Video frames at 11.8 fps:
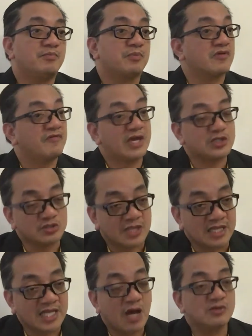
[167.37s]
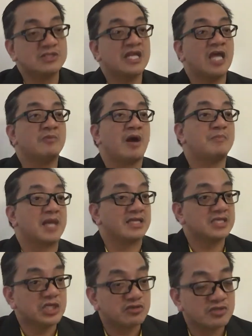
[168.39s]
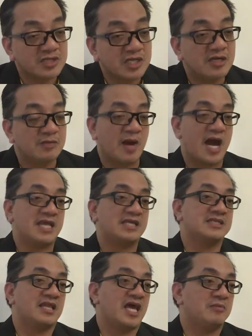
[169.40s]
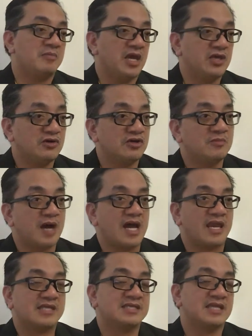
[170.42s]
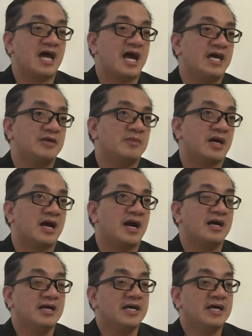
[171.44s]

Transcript: professional na o sila ay mga practitioner, maaaring sila ay mayor, maaaring sila ay mga